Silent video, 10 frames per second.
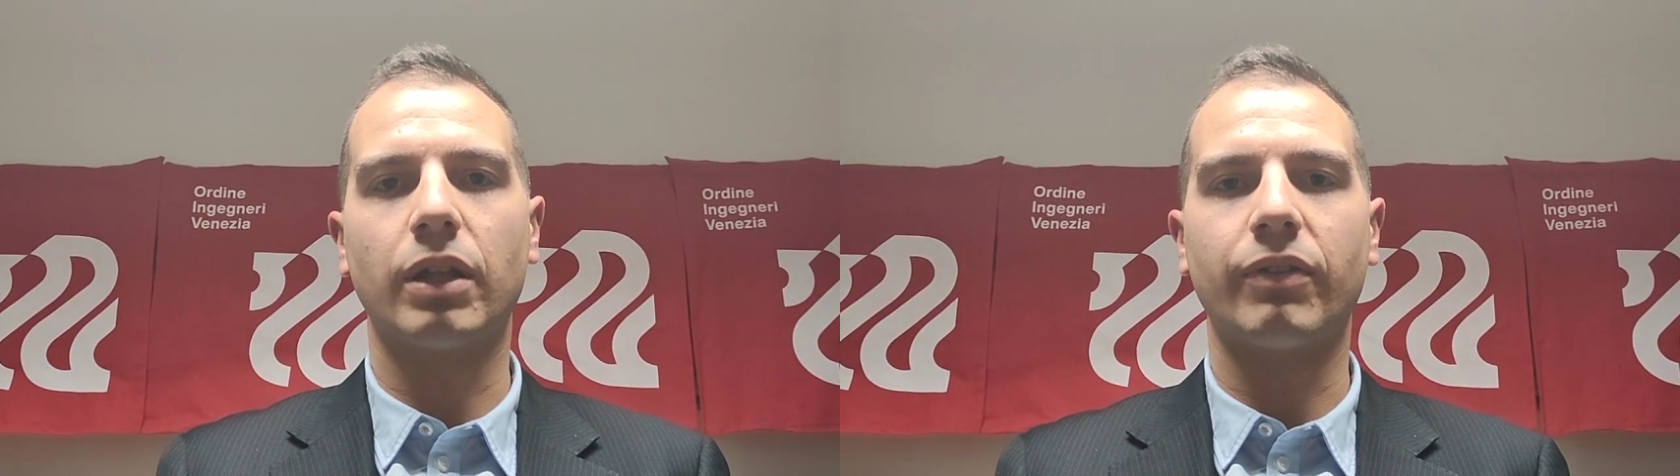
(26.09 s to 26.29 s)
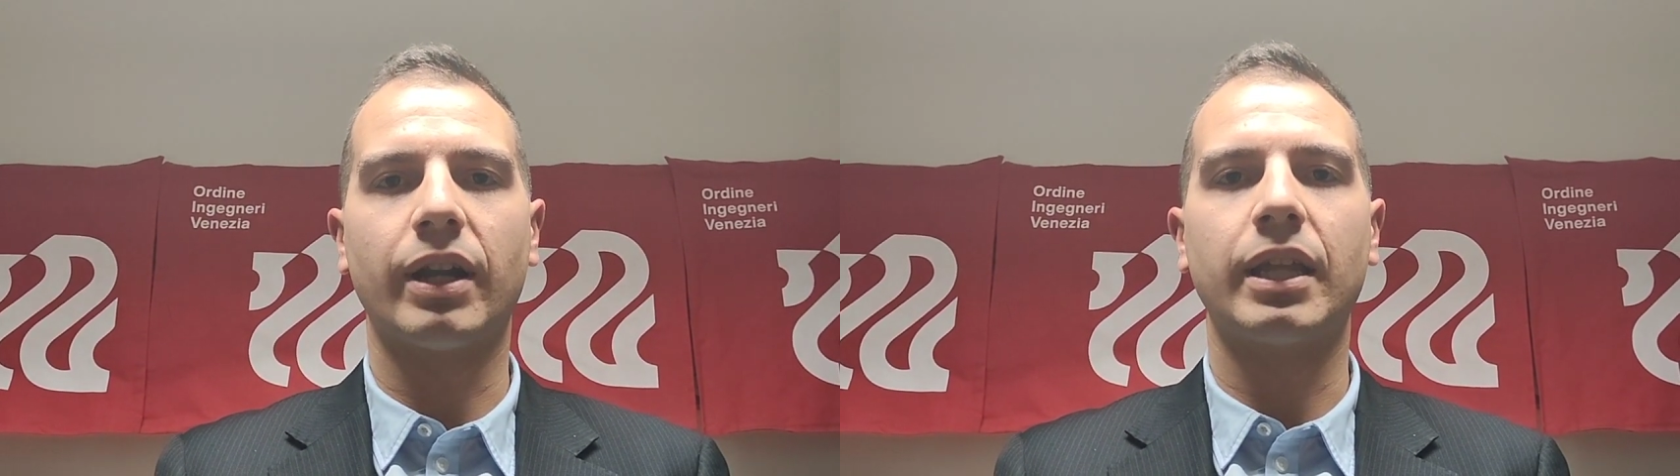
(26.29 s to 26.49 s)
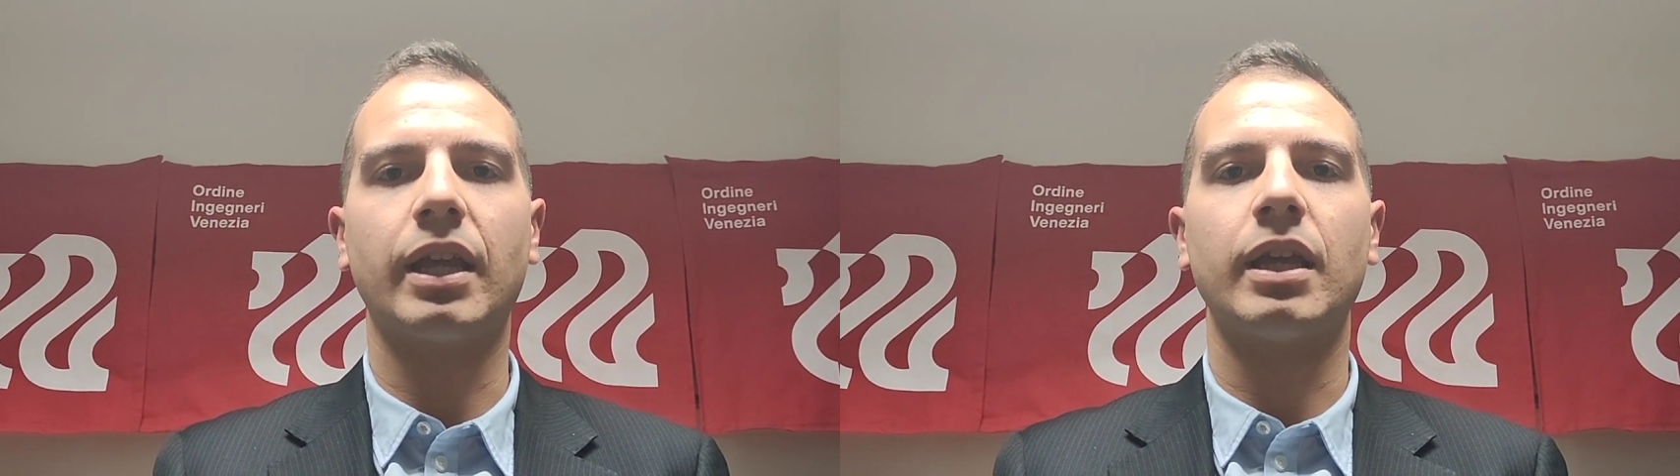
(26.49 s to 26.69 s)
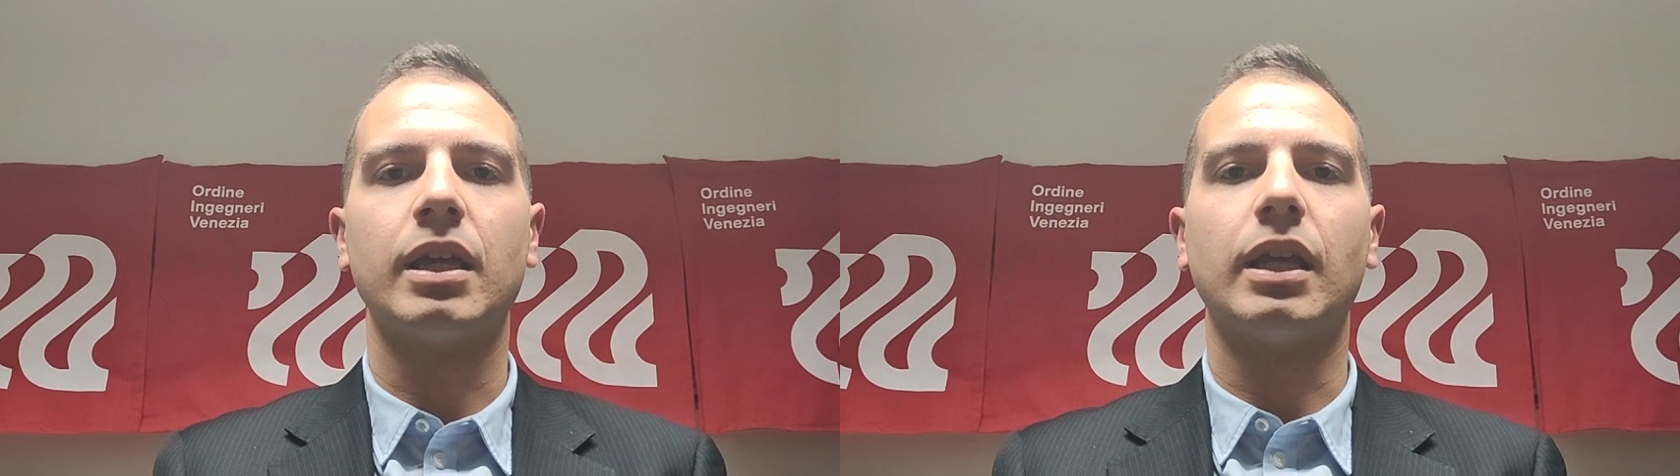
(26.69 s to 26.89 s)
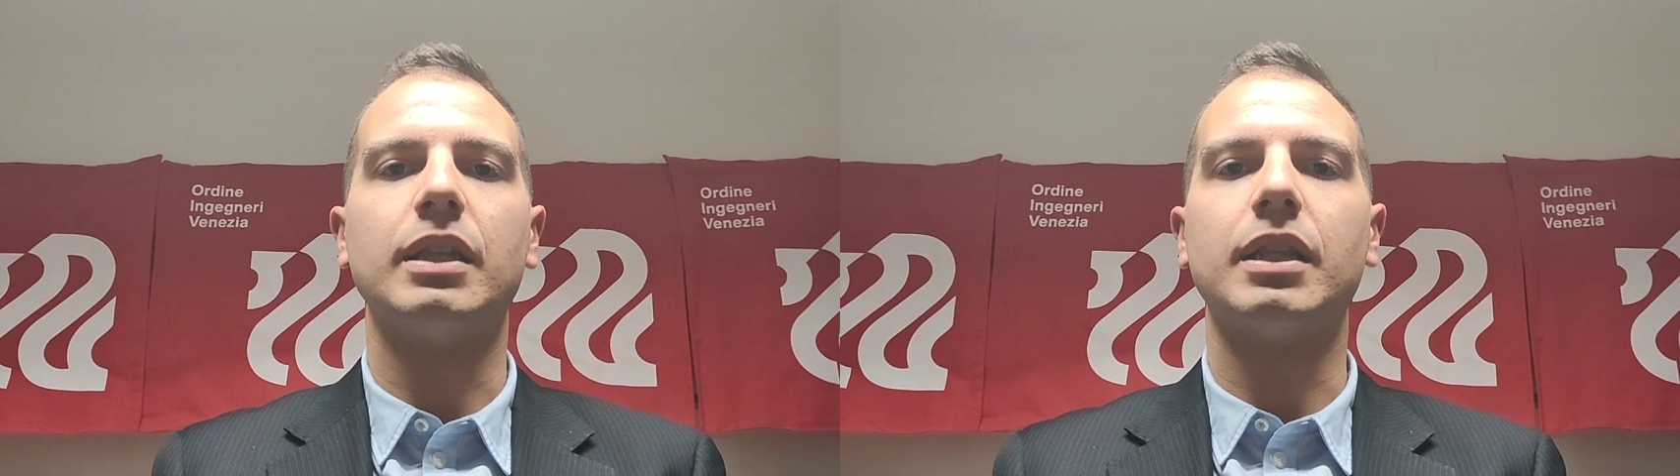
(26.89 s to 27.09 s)
le varie
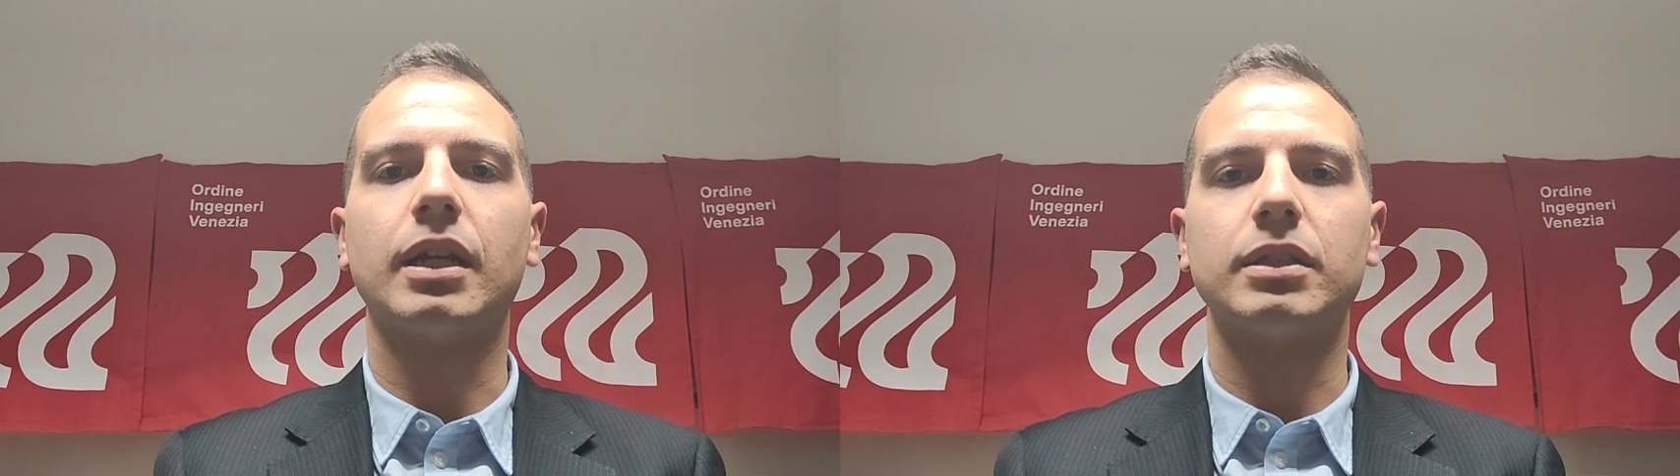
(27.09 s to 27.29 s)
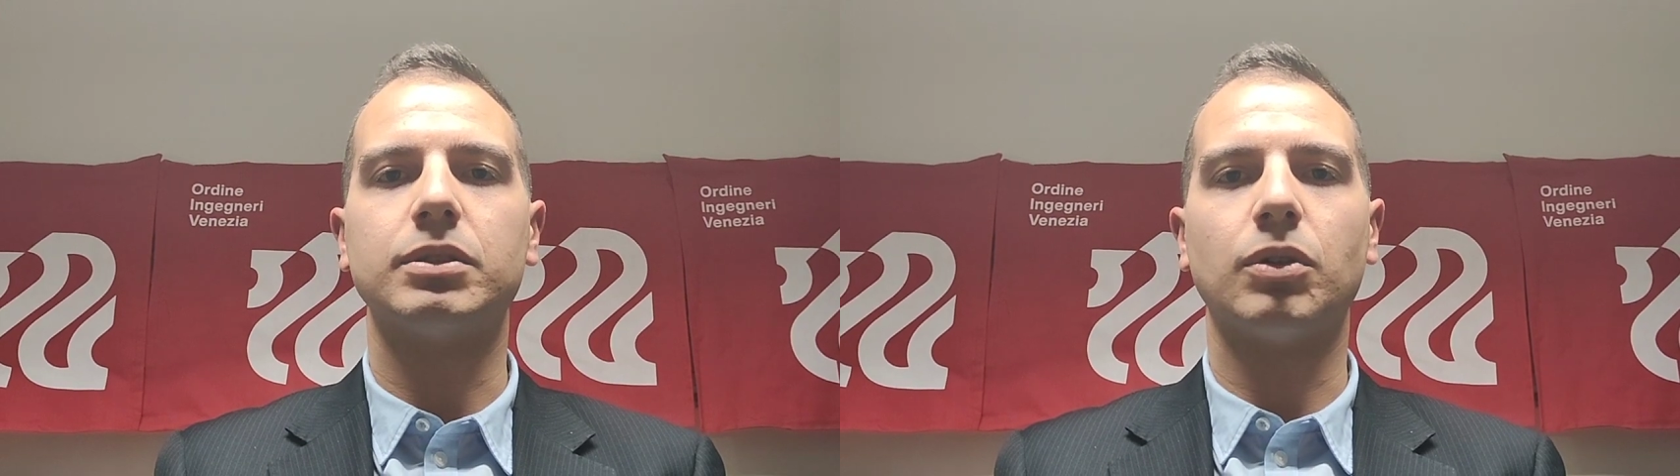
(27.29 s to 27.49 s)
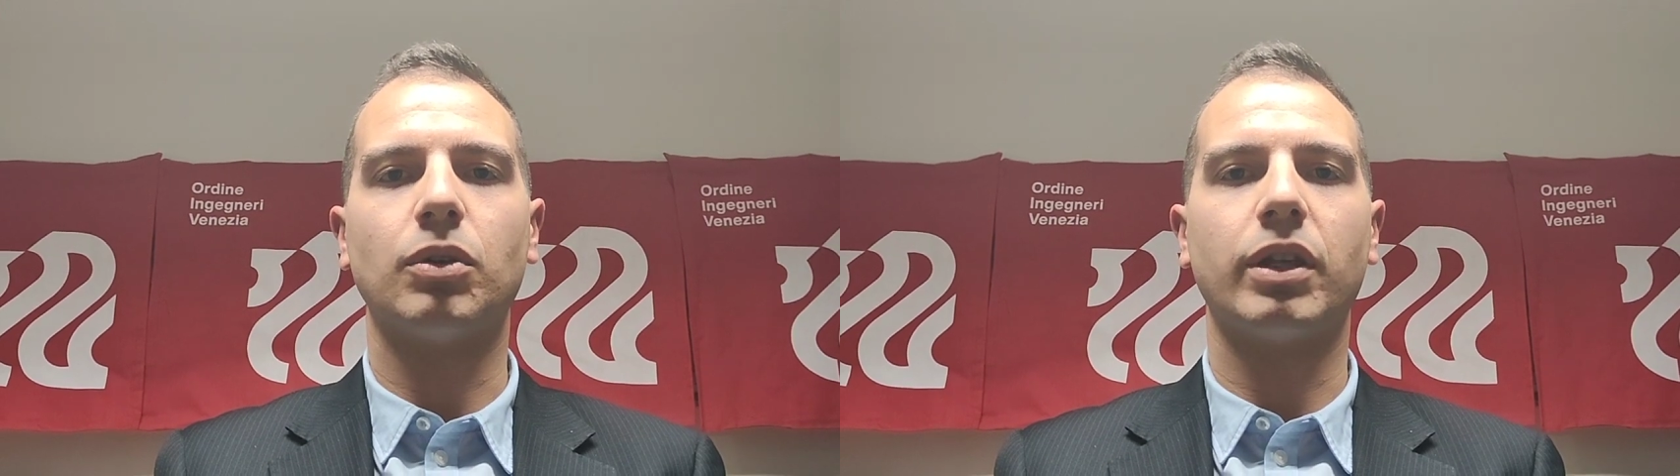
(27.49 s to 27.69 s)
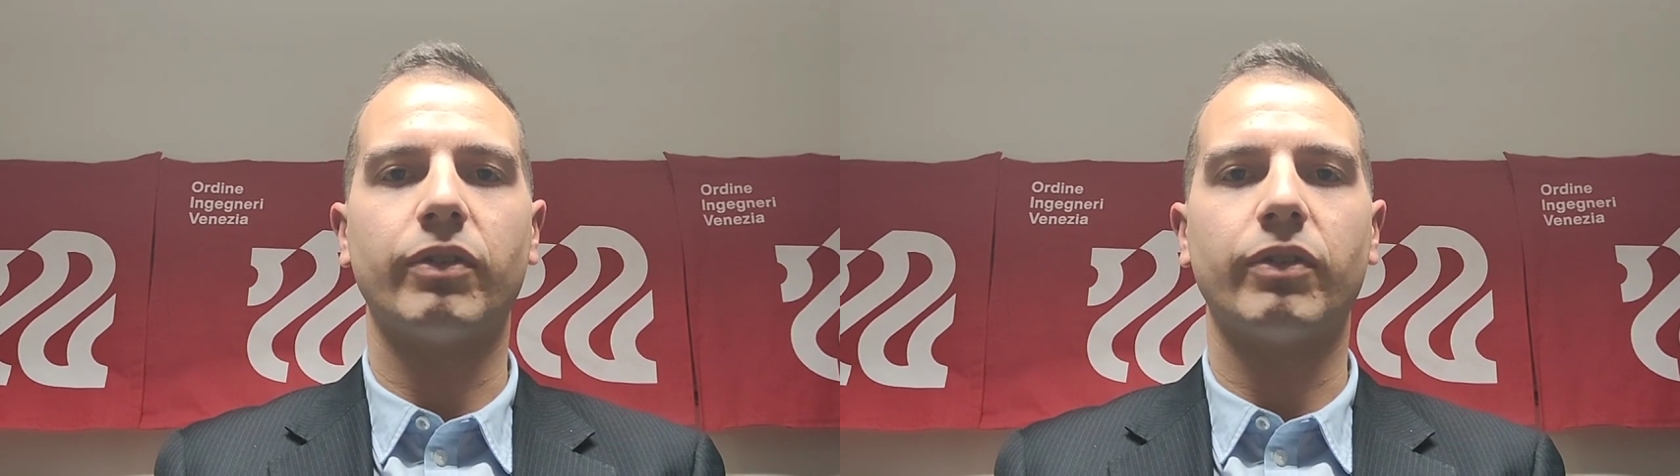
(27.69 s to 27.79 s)
indicazioni,